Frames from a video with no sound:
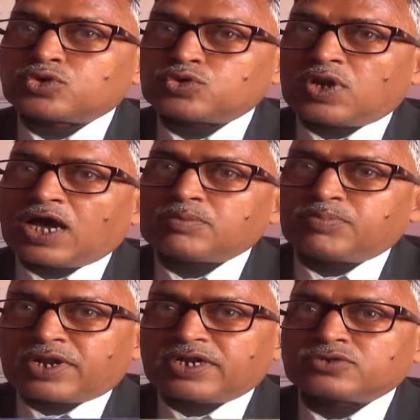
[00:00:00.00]
दो दो
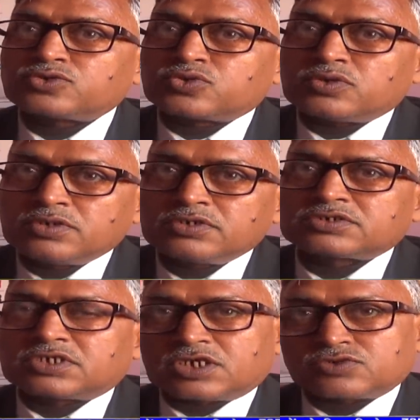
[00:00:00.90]
लाख पर हेड उसको
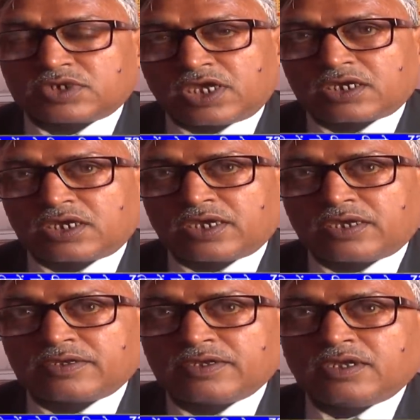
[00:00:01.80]
सजा सुनाया तो
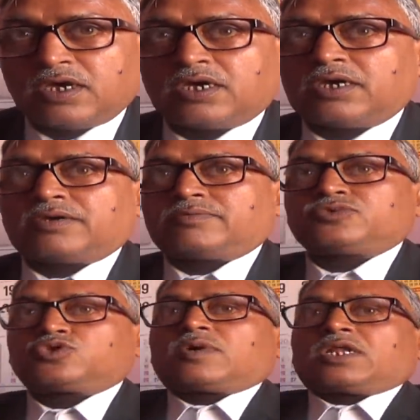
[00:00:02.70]
सर ये पैसा कहाँ
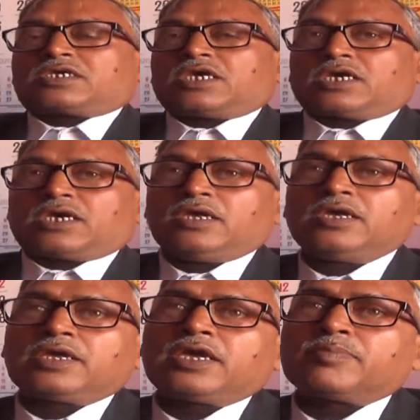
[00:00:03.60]
जाए ये
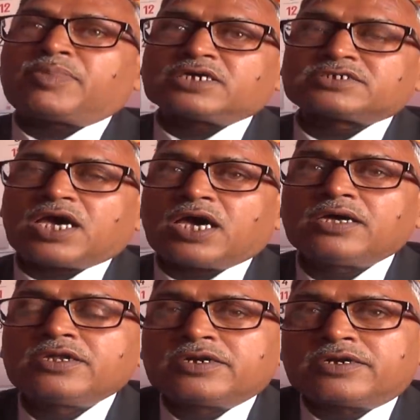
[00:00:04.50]
ये पैसा
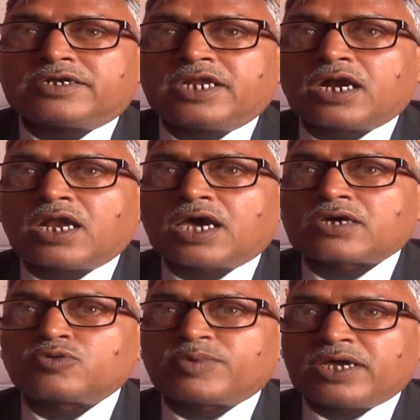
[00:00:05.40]
डेढ़
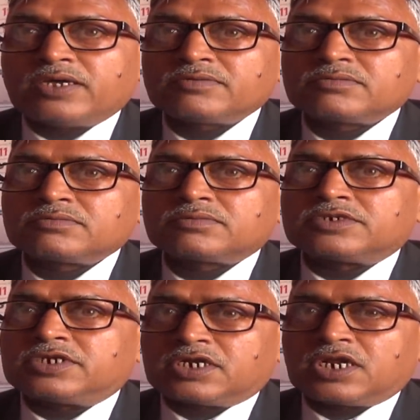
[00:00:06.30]
लाख रुपए
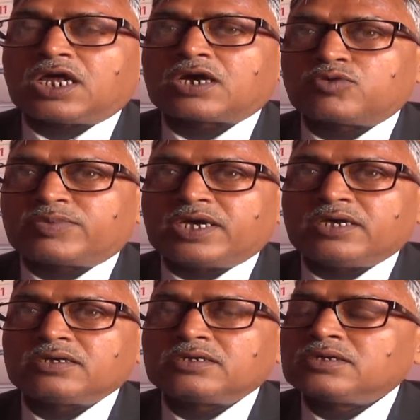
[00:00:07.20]
डेढ़ डेढ़ लाख
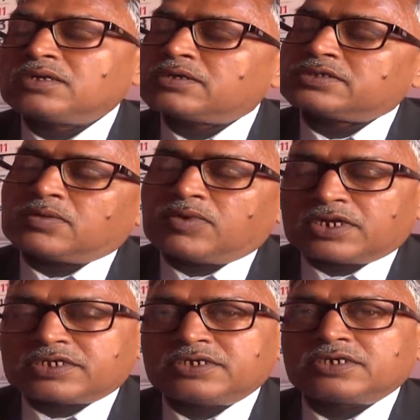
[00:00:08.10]
रुपए
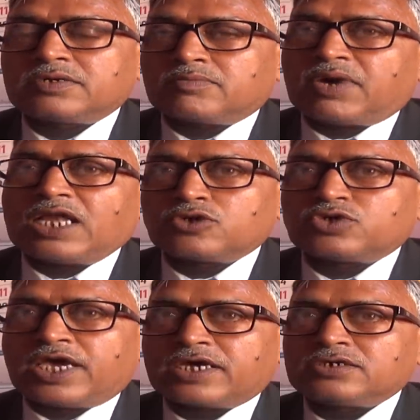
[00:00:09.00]
जब लड़की
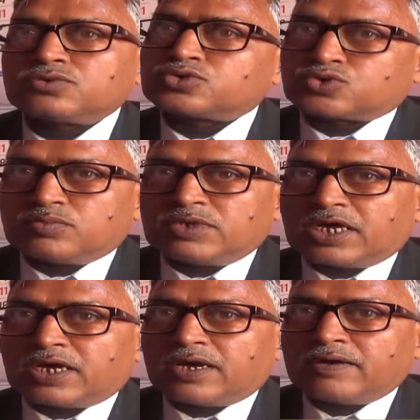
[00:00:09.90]
बालिग हो जाएगी उसको
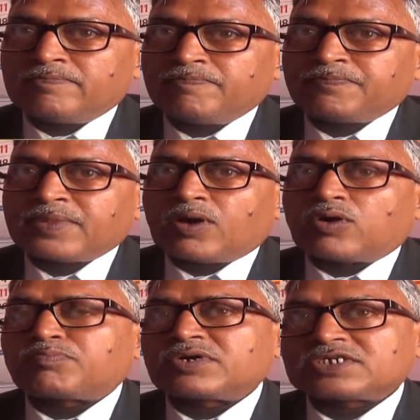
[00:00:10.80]
मिलेगा
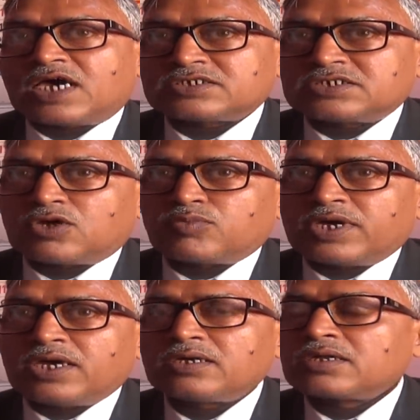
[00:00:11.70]
अच्छा। और पचास हजार
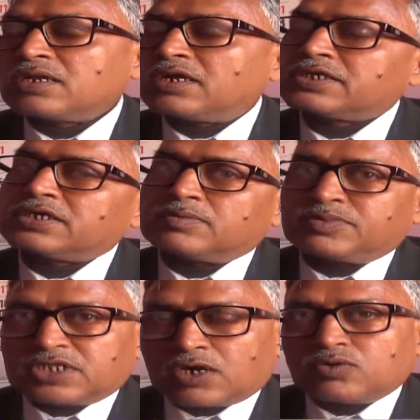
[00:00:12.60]
रुपए लड़की
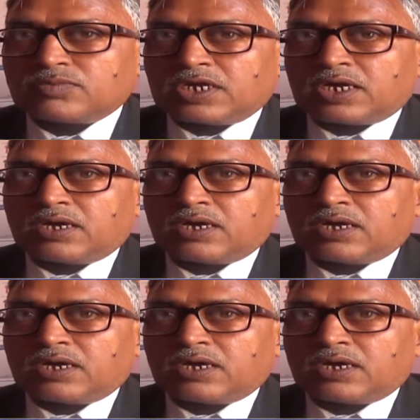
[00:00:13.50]
के पिता को